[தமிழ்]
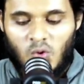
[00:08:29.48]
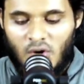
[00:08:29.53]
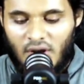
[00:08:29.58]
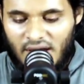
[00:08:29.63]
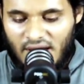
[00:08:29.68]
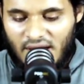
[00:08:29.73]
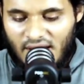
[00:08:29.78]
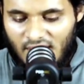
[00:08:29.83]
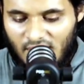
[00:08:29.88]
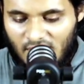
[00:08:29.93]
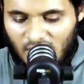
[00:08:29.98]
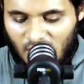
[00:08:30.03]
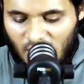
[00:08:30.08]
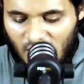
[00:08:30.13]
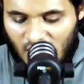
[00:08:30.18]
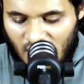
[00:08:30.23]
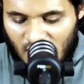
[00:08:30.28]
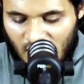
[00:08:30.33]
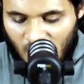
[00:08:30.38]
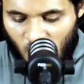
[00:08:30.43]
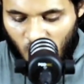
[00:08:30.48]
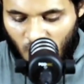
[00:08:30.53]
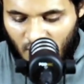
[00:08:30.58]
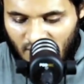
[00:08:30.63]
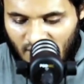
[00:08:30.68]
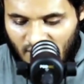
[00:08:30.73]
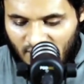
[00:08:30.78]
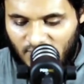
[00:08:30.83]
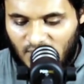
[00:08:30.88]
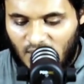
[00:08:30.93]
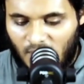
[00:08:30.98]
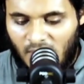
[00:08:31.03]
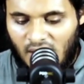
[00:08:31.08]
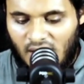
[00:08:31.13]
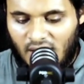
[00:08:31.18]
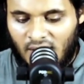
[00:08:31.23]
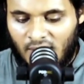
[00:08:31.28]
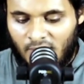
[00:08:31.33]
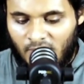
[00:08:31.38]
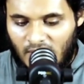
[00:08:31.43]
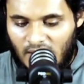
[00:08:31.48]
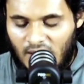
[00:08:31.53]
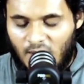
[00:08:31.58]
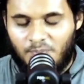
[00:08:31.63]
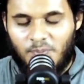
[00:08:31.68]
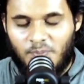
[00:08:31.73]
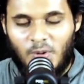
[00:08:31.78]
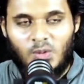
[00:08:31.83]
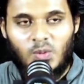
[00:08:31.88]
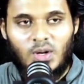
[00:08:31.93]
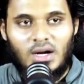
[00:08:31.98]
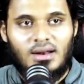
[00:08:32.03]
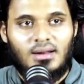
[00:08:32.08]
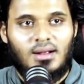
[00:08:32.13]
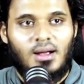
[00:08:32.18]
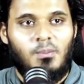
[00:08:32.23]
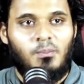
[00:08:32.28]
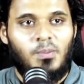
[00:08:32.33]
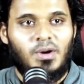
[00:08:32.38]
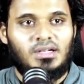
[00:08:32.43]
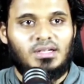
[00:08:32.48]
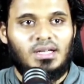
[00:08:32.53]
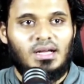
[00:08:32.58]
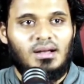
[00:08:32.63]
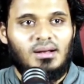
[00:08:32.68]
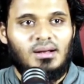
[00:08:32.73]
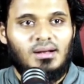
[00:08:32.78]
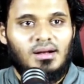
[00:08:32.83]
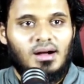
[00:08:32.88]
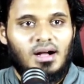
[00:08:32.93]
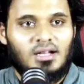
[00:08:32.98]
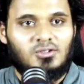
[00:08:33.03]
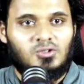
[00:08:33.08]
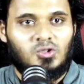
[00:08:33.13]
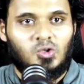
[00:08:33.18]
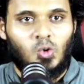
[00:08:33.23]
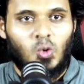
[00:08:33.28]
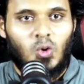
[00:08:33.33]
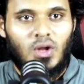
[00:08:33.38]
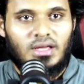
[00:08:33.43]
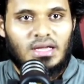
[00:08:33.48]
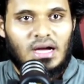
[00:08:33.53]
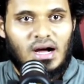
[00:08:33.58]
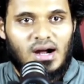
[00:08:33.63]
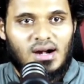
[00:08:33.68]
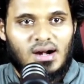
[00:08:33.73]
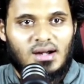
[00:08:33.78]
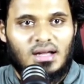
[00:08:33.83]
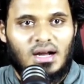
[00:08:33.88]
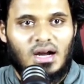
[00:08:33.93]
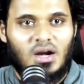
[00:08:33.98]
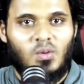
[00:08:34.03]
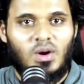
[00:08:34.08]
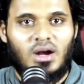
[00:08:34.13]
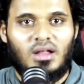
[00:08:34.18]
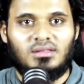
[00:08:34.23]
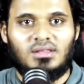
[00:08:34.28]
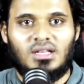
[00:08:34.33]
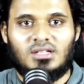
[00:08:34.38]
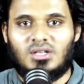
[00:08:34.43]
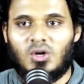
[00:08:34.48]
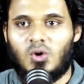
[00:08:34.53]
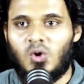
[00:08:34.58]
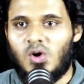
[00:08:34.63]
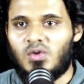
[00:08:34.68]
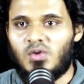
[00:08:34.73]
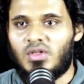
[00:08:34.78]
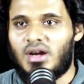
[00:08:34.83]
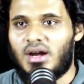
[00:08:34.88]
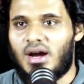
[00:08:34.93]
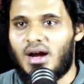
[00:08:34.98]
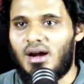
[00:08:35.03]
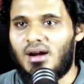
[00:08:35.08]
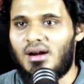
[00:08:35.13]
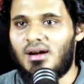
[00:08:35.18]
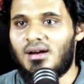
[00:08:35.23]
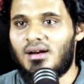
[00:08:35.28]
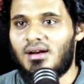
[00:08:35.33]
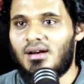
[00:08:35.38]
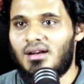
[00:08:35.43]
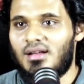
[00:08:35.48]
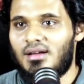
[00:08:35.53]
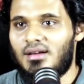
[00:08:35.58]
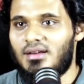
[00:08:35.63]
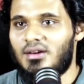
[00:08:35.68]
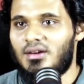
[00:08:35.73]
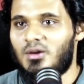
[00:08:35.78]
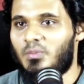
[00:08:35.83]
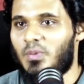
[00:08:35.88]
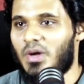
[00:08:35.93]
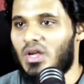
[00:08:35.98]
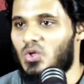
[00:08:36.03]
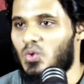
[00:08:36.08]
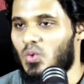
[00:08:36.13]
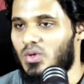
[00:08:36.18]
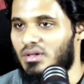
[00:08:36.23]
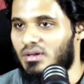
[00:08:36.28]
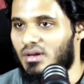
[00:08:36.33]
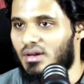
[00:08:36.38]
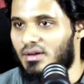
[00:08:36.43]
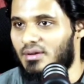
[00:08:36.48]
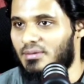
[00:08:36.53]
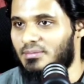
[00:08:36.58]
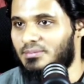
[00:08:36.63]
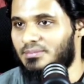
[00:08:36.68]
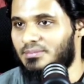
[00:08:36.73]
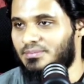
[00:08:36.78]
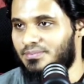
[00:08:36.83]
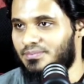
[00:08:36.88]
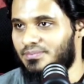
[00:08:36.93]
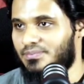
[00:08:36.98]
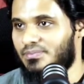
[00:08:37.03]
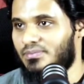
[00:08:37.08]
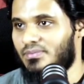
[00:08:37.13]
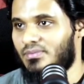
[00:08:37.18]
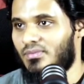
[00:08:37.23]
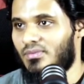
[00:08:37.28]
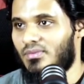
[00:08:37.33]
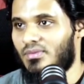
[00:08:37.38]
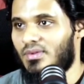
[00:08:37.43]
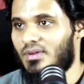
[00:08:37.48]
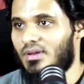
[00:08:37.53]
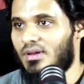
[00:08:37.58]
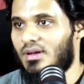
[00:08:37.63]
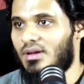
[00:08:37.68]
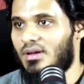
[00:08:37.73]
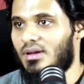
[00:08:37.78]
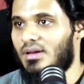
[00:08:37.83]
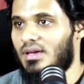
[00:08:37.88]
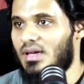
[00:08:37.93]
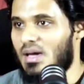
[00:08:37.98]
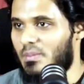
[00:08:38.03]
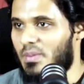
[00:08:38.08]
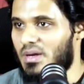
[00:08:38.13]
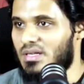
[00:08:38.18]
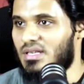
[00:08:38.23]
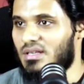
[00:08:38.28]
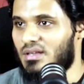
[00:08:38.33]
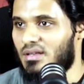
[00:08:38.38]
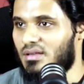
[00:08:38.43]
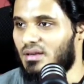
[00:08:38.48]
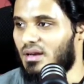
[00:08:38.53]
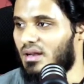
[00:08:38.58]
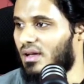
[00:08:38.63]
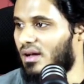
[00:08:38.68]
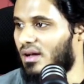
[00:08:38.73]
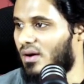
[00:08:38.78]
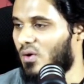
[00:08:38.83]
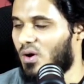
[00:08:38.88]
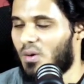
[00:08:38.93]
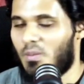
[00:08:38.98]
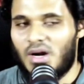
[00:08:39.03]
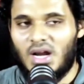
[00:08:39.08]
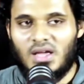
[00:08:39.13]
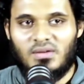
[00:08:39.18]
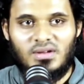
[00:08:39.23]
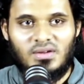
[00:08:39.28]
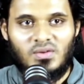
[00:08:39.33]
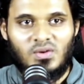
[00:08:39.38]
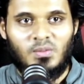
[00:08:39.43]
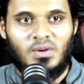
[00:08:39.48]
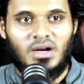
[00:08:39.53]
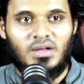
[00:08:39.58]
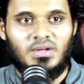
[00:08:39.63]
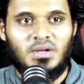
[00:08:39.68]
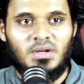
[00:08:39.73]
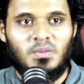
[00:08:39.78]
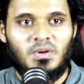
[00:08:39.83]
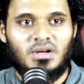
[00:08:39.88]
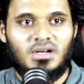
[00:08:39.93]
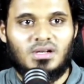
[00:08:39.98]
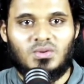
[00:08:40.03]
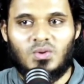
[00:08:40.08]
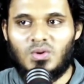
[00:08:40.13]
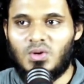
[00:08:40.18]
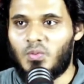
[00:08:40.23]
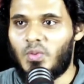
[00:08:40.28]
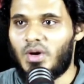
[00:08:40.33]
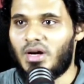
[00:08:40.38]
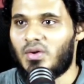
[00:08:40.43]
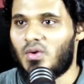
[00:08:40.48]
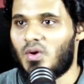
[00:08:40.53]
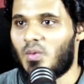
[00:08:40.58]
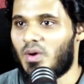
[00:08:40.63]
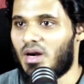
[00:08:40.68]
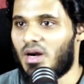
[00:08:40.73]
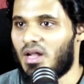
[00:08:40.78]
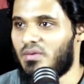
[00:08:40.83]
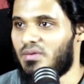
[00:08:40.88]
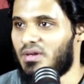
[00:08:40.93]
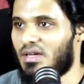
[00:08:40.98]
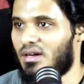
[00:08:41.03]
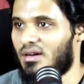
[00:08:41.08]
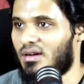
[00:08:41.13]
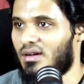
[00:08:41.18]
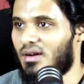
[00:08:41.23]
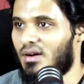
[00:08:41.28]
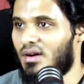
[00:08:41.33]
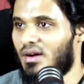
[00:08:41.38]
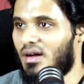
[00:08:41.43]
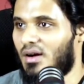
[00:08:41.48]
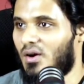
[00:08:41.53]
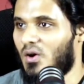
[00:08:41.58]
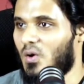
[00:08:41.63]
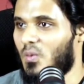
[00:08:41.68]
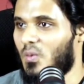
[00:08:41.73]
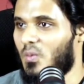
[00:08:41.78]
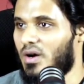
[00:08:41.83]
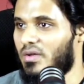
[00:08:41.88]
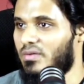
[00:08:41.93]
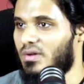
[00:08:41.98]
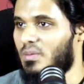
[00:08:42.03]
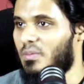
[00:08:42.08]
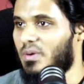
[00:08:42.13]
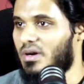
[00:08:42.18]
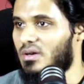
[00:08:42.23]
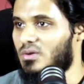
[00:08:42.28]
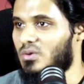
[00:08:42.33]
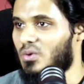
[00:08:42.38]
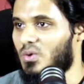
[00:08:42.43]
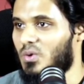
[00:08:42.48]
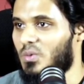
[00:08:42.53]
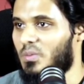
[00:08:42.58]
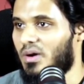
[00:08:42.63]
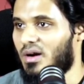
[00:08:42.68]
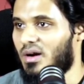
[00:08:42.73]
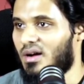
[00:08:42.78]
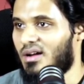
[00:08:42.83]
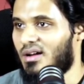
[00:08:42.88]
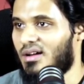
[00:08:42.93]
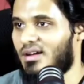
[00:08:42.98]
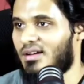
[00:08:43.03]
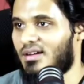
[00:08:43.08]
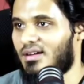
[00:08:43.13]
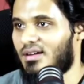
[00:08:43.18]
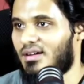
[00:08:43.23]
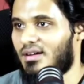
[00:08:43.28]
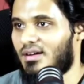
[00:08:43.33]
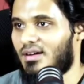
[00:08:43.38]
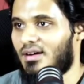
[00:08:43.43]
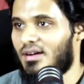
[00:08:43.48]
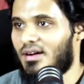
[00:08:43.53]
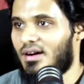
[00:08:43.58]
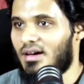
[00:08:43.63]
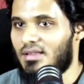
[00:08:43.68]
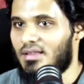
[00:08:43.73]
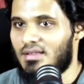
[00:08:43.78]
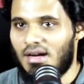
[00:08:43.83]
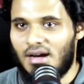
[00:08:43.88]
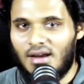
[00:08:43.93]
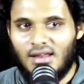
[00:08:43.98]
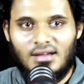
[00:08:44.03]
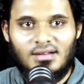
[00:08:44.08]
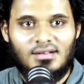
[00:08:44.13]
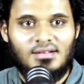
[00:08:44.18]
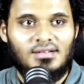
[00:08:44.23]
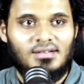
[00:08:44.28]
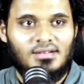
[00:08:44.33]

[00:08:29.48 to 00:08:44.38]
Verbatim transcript: ஒரே ஒரே விதமான வளர்ப்பில் வளர்க்கப்பட்ட அத்துணை ஆண்டுகள் வளர்ந்த சகோதரர்கள் இன்று பேசுவதில்லை ஏன் பேசுறதில்லை அவங்க மனைவி இவங்க மனைவியை பற்றி சொல்லியிருப்பாங்க இவங்க மனைவியை அவங்க மனைவியை பற்றி சொல்லியிருப்பாங்க அதனால்